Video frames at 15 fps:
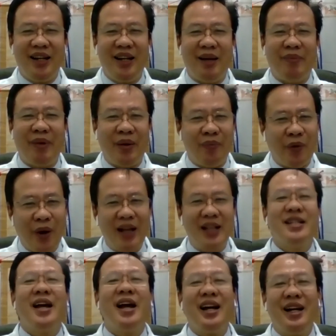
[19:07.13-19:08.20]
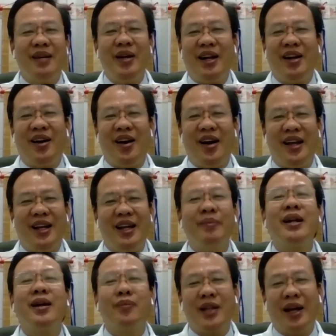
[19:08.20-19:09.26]
là mình quan sát ở bề ngoài là
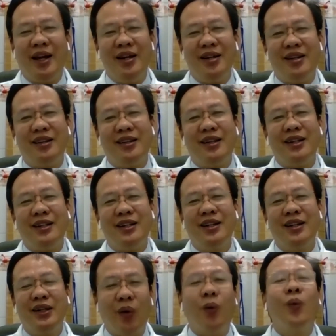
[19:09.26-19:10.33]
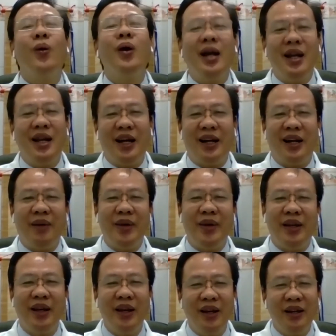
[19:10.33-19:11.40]
mình không thấy nó nó nó cũ hay là nó
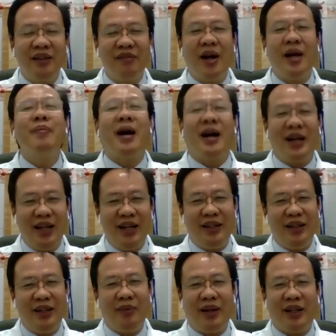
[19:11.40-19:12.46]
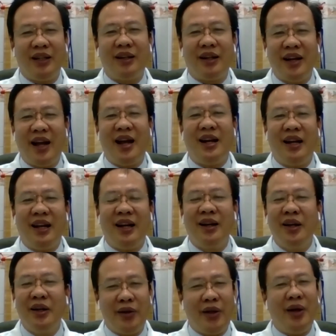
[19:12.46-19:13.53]
bị vấy bẩn đi nhưng mà thực ra là
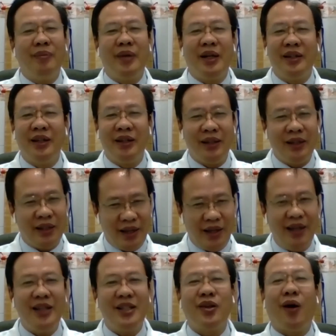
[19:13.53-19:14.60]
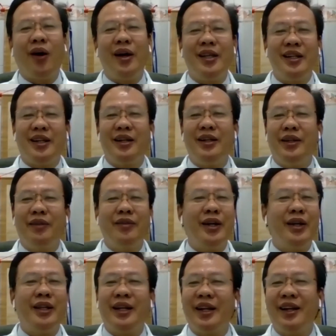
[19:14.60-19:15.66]
nếu mình nhìn kỹ soi dưới kính hiển
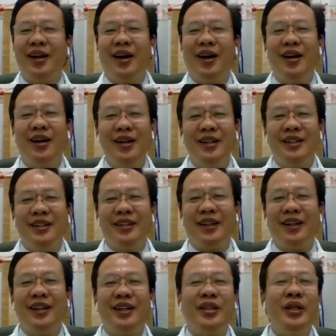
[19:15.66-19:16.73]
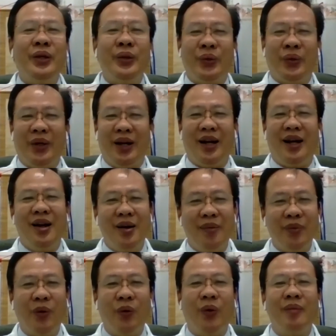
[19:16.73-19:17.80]
vi thì trên đó rất là nhiều ha
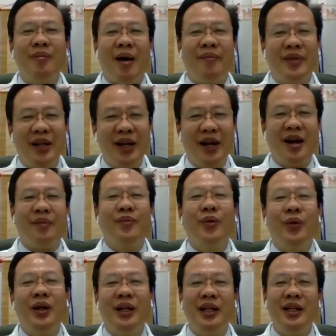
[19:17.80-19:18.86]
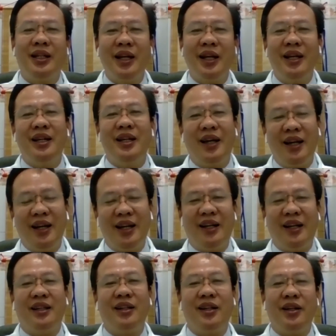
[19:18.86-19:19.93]
bụi bặm những hạt bụi li ti hay
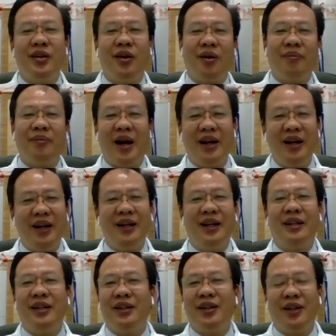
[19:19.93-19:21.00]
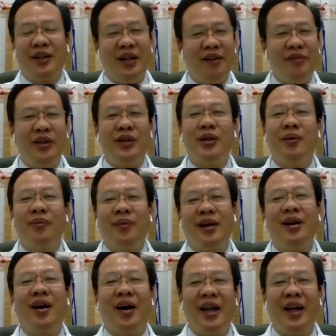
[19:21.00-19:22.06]
là những cái giọt bắn hay là những có thể vi trùng ở
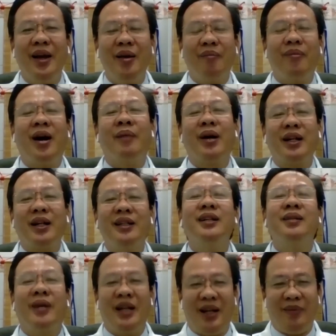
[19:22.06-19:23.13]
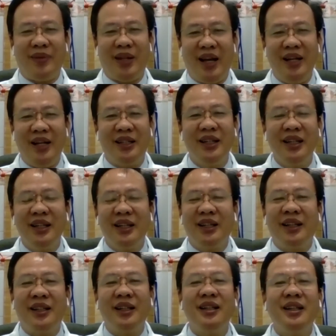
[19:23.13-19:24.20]
ngoài mà mắt thường mình không thấy được
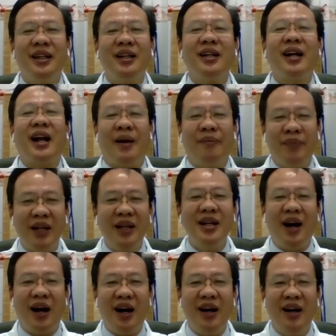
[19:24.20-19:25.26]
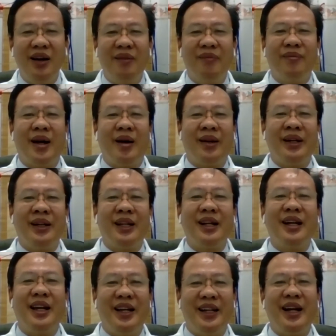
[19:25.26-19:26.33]
thì chính những cái cảm tính đó mà người
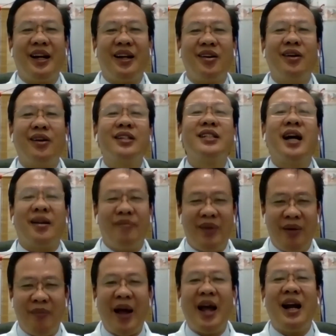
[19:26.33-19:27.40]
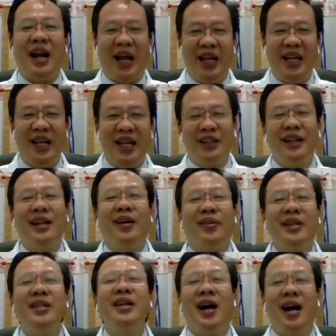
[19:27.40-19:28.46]
ta nghĩ rằng nó còn sạch mình mang lại khi nào
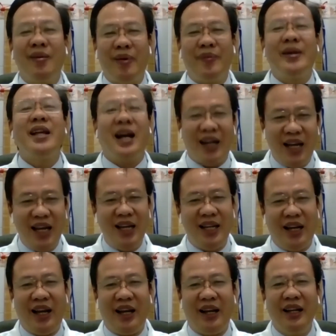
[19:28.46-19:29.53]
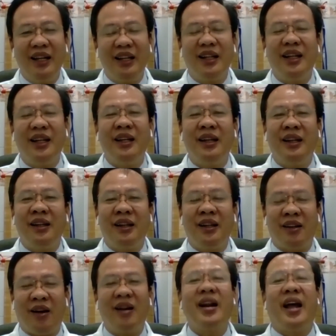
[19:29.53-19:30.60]
nó dơ mình mới giặt đi chẳng hạn thì
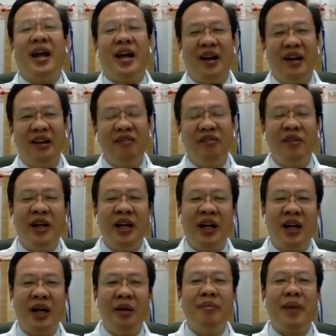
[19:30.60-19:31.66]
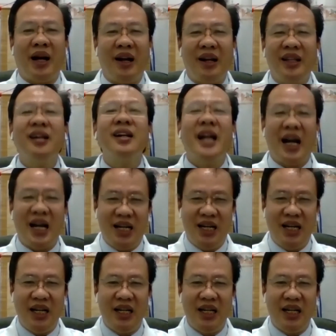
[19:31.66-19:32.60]
rõ ràng về cái mặt chức năng